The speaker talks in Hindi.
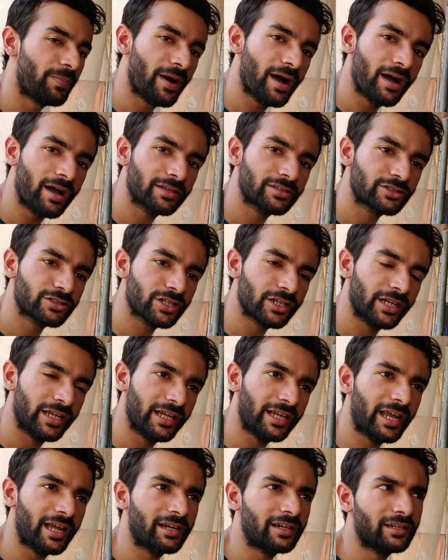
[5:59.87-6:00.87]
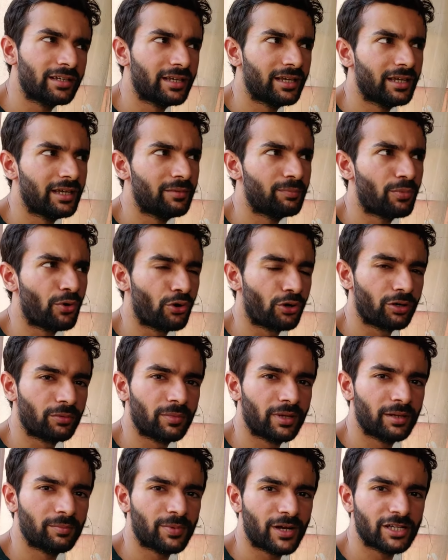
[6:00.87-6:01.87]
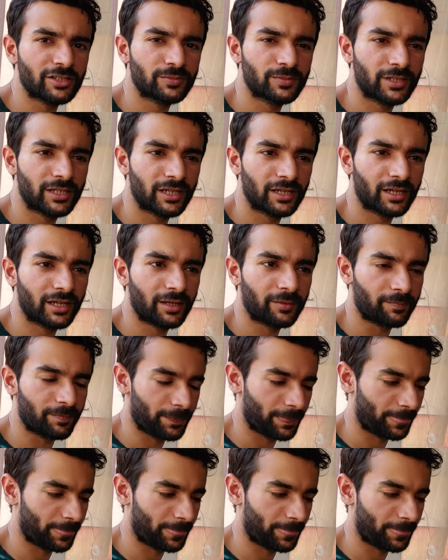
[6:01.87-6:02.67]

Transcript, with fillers: पांच एक एकड़ के पौंड में पांच बीघे के